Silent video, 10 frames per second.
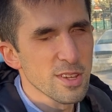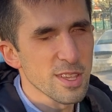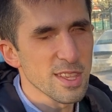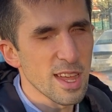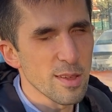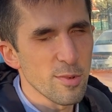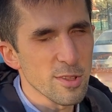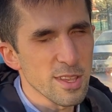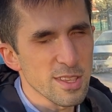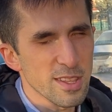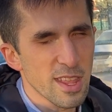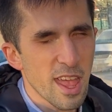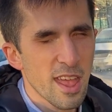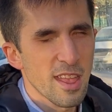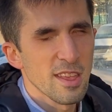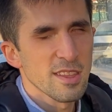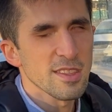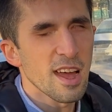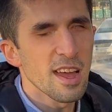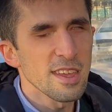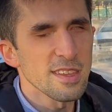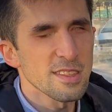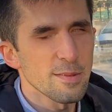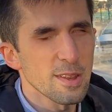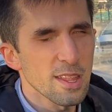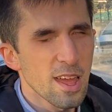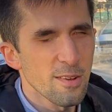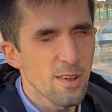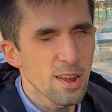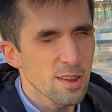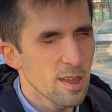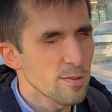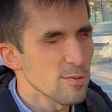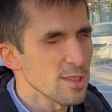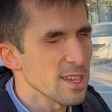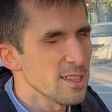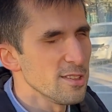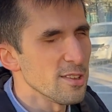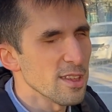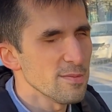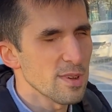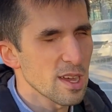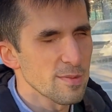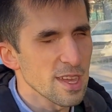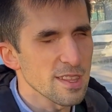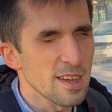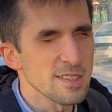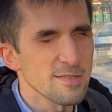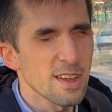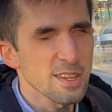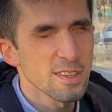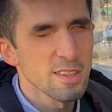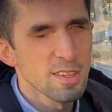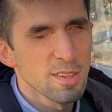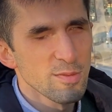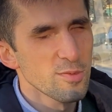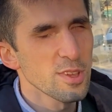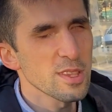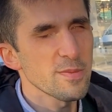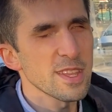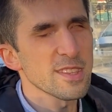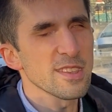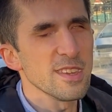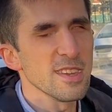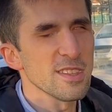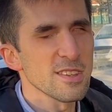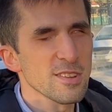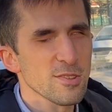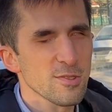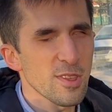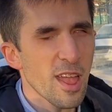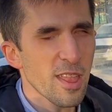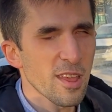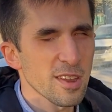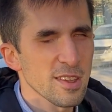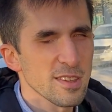Kızılay bölgesinde daha iyi tabelalar var. Ama buradakinin örneğin bakıma ihtiyacı var. Bu hizmet iyidir, güzeldir.